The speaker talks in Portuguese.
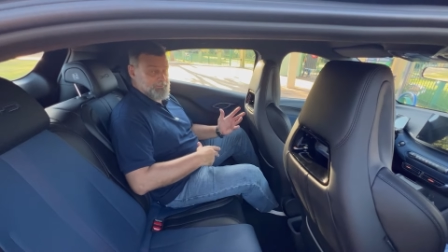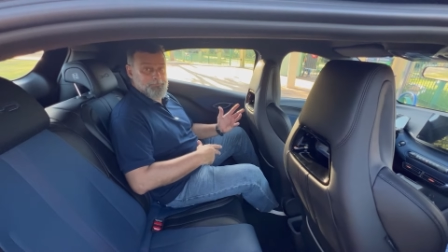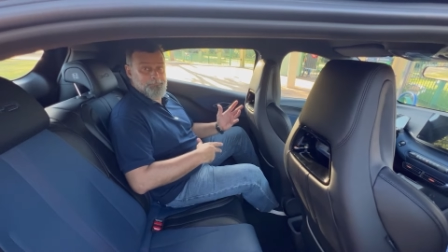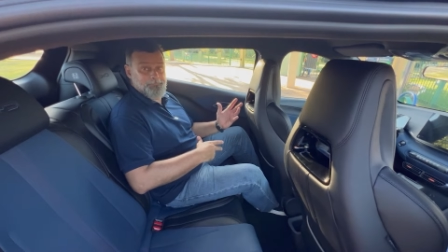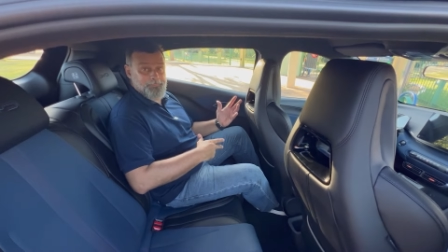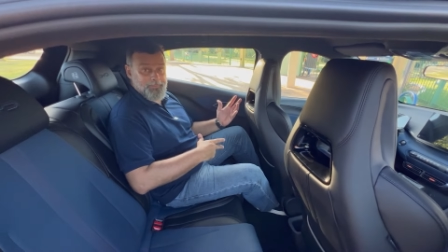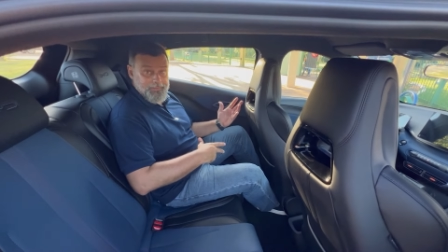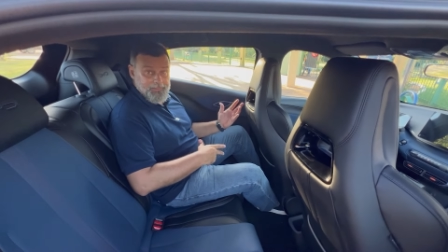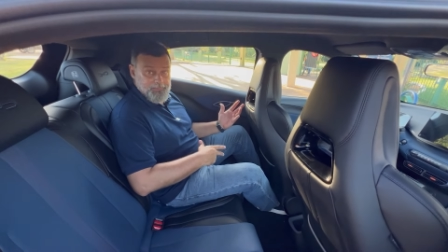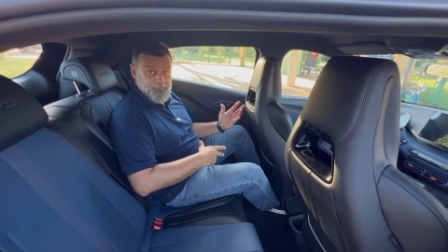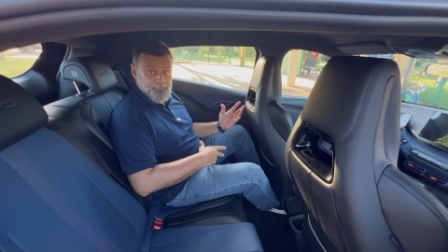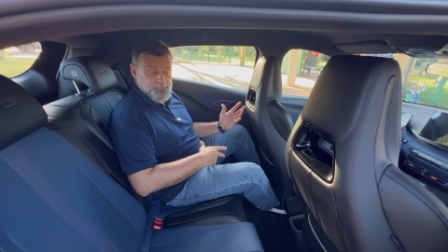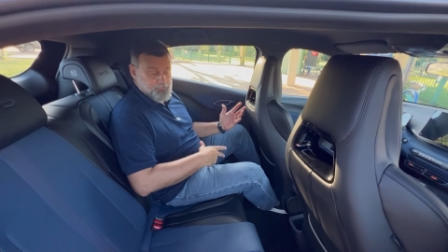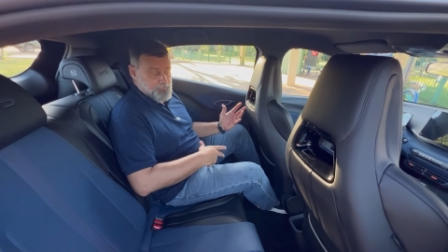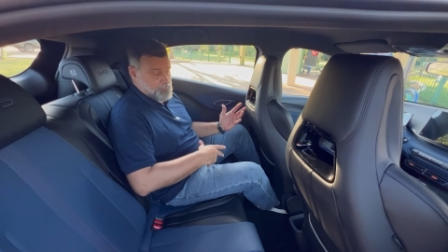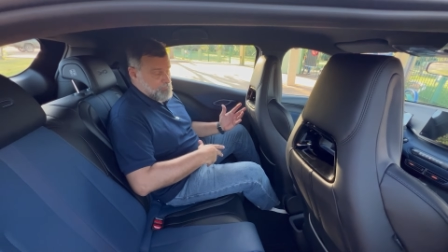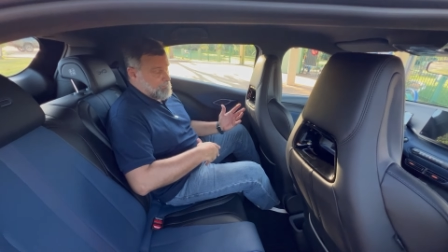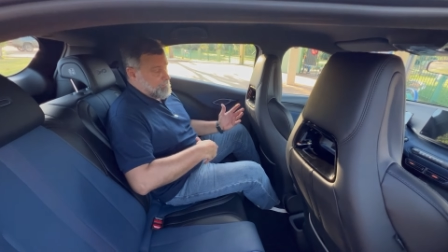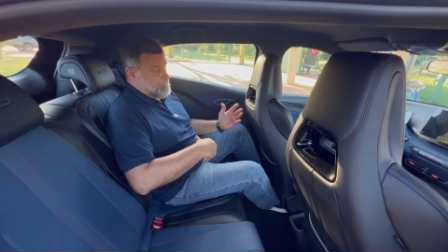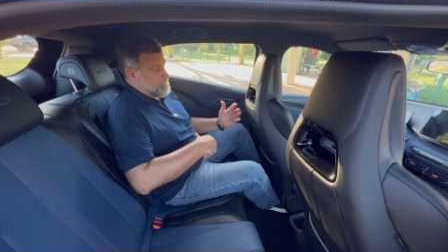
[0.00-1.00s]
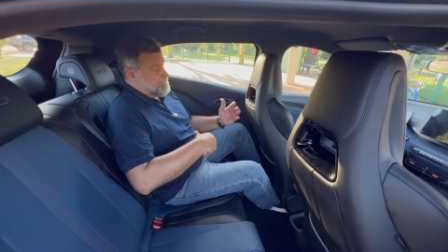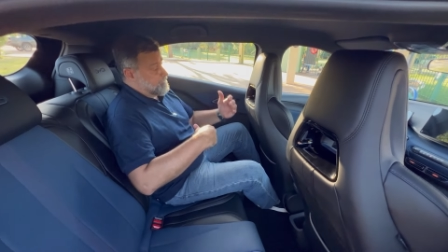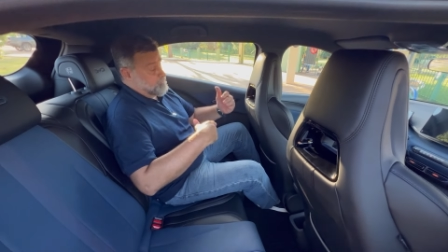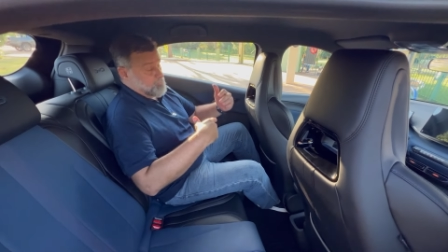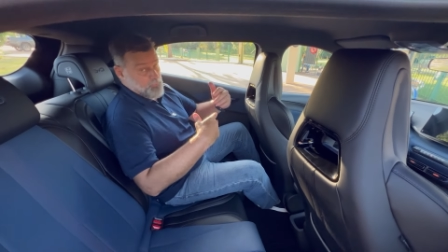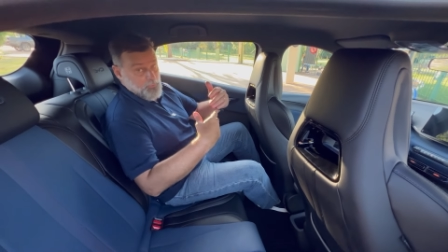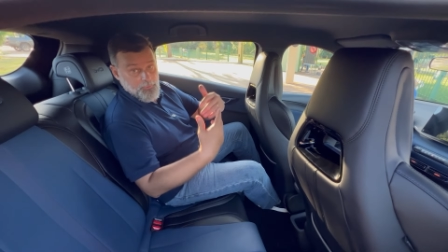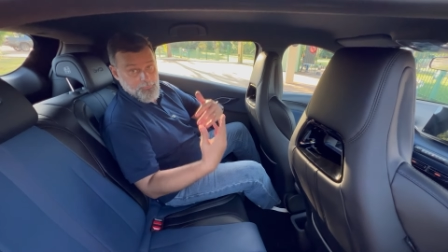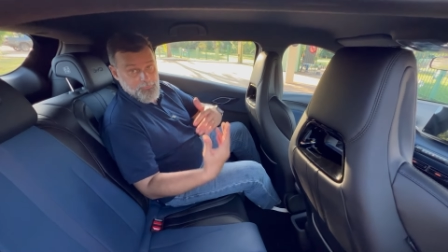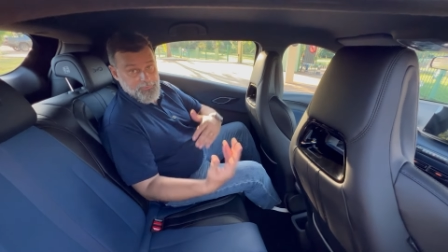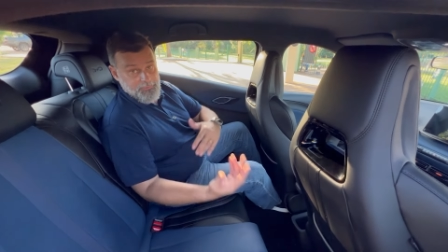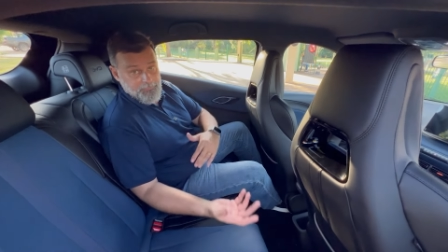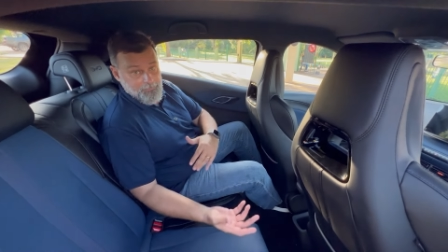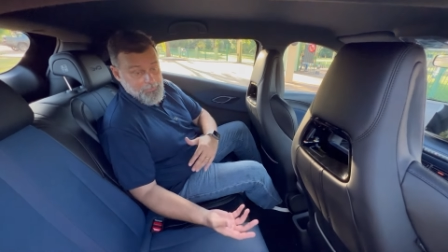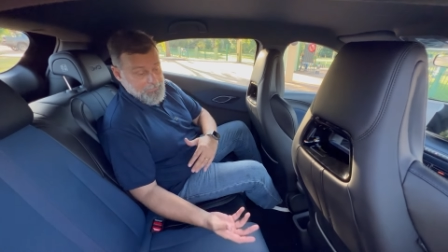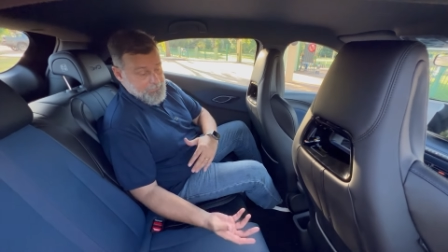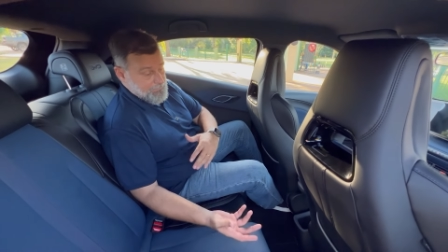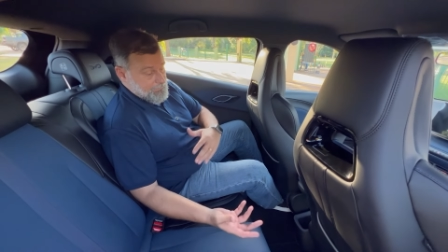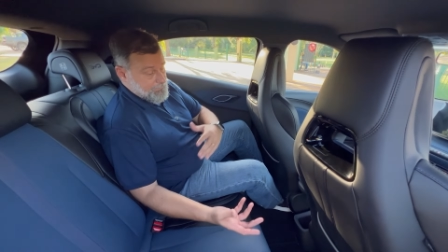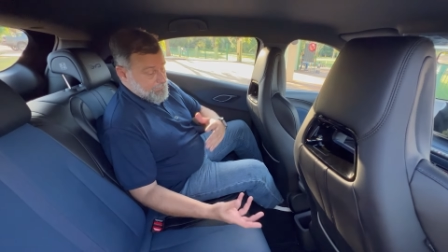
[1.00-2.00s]
de peso, de autonomia de
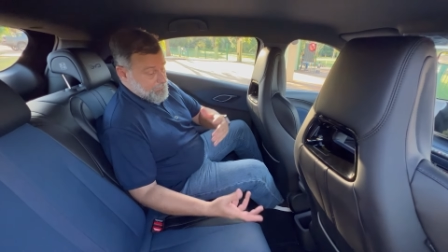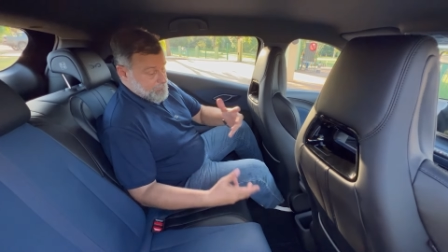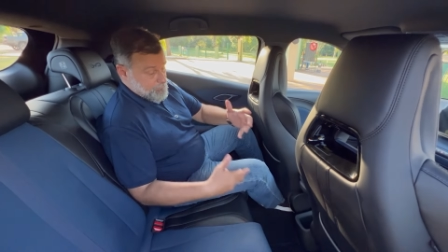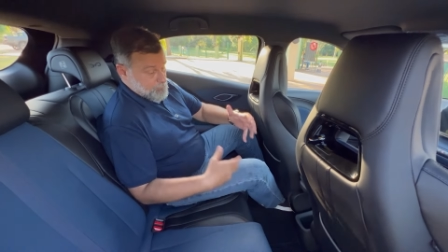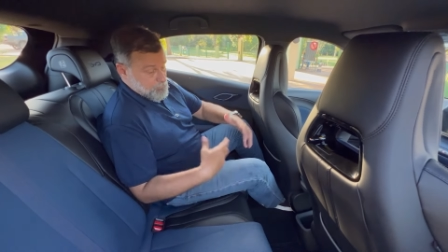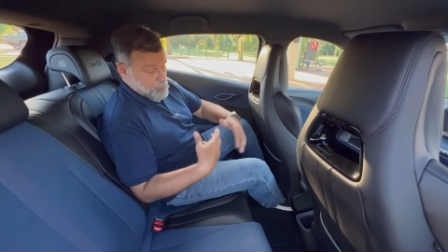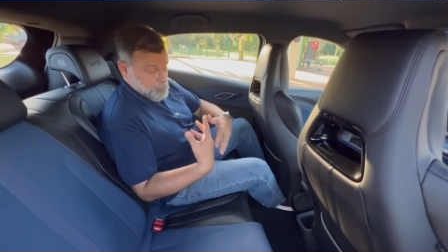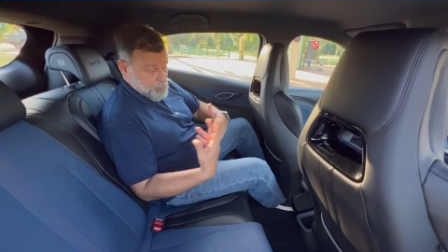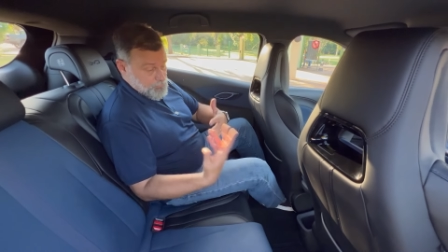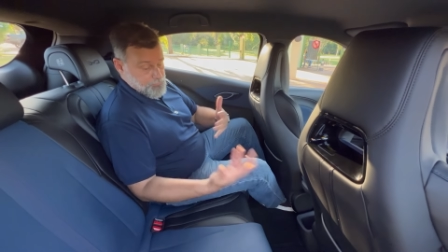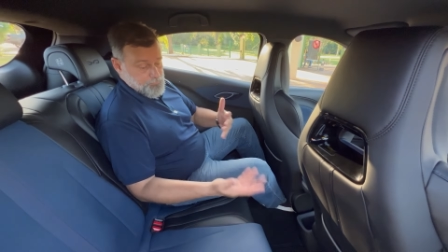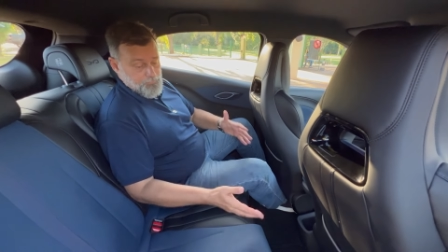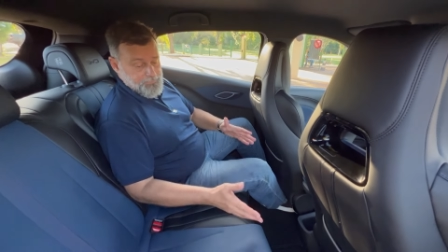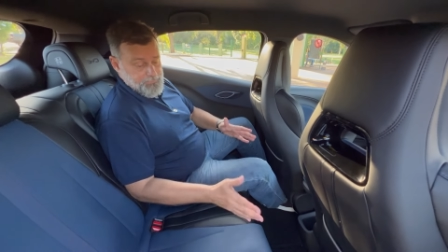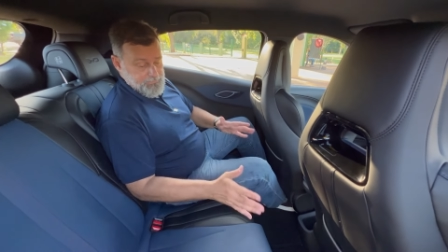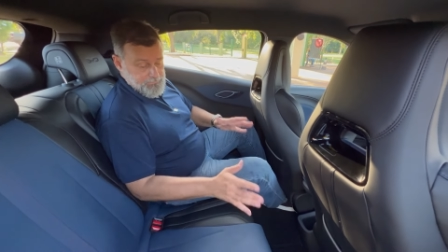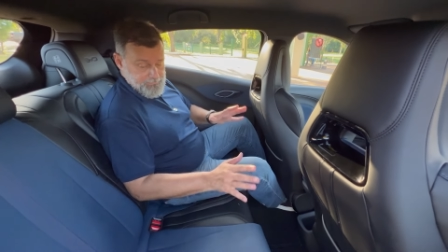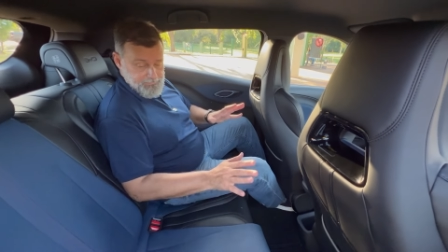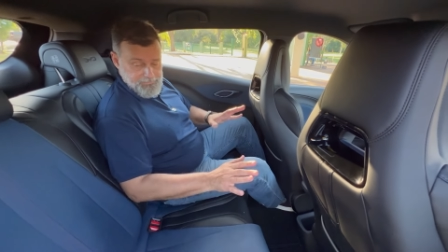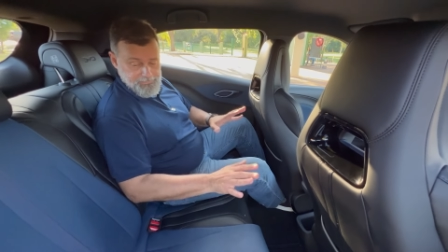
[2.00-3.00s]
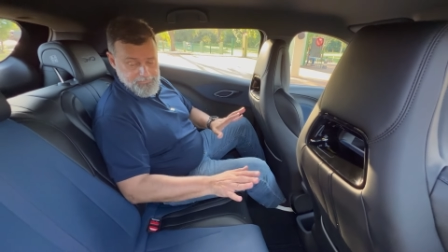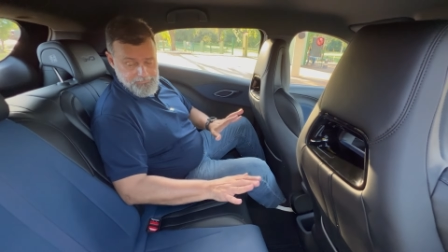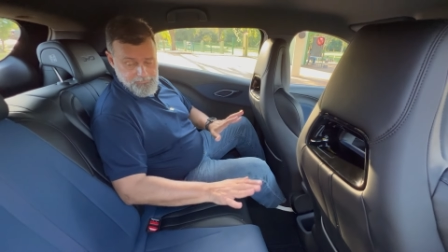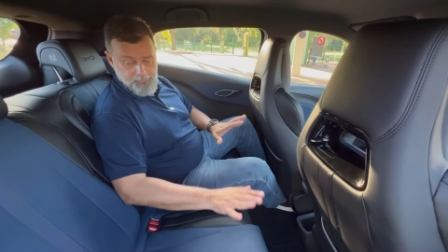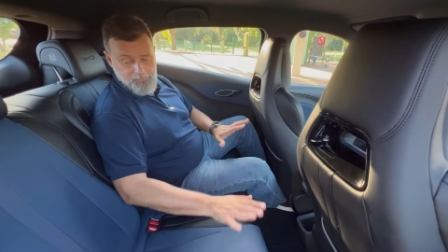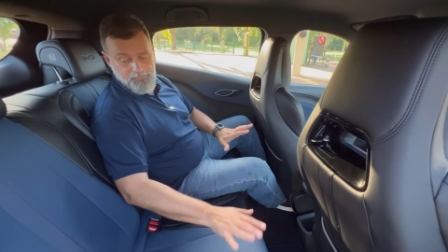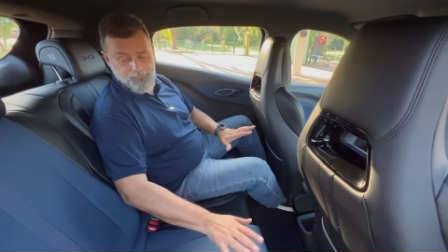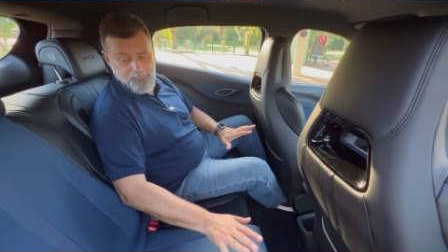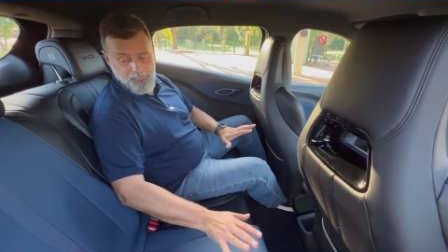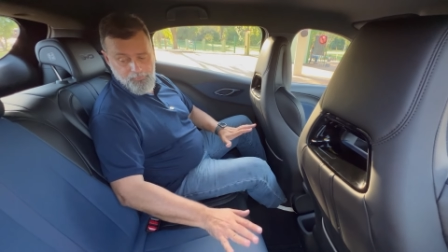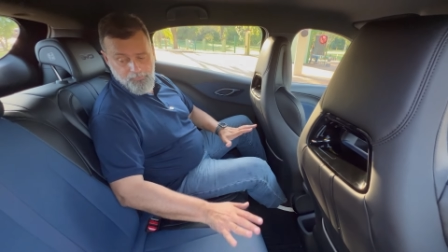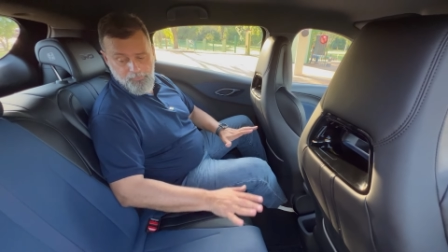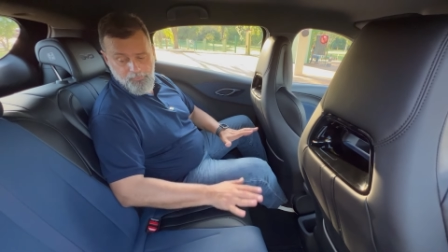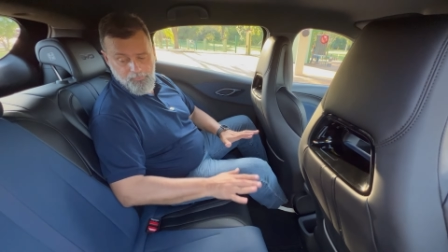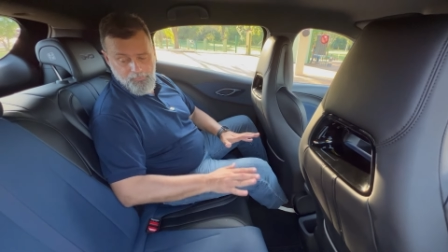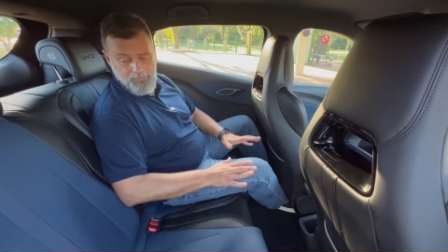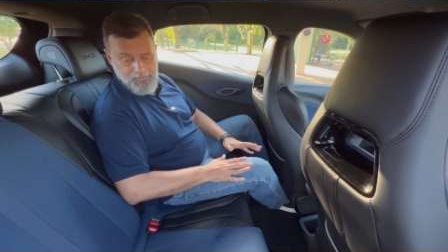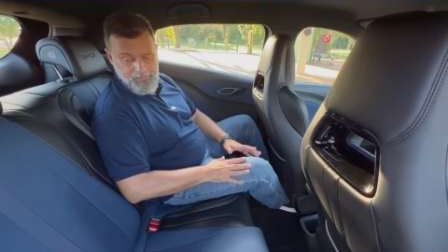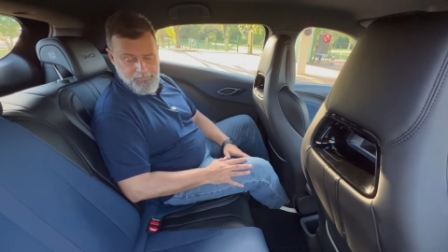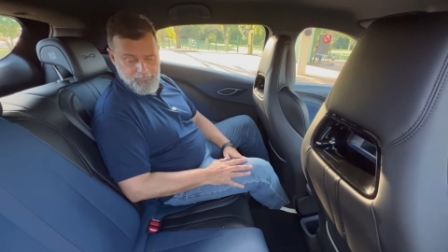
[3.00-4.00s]
bateria, então tudo influencia, então ele foi
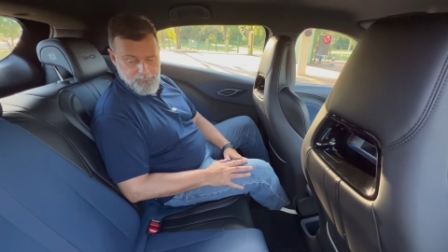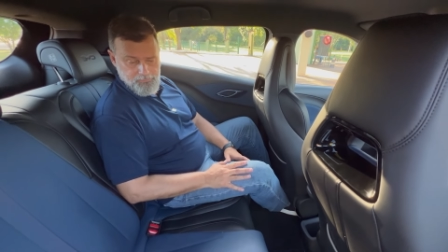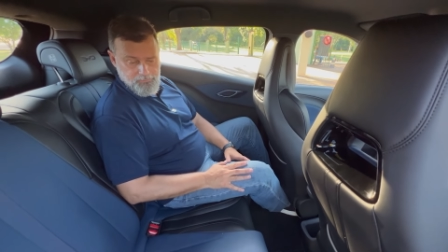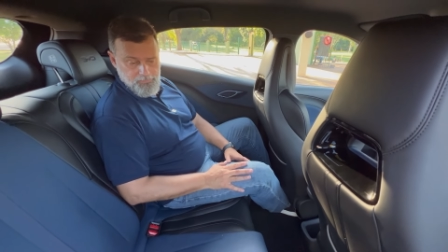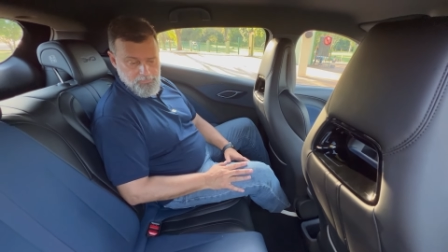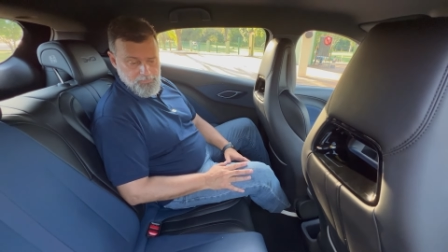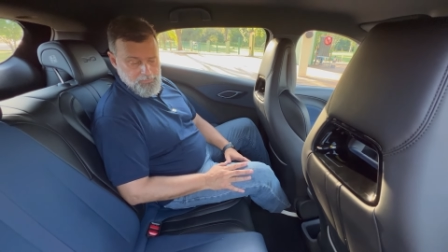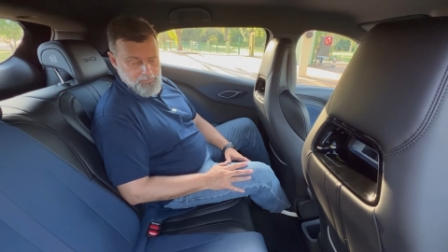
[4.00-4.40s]
homologado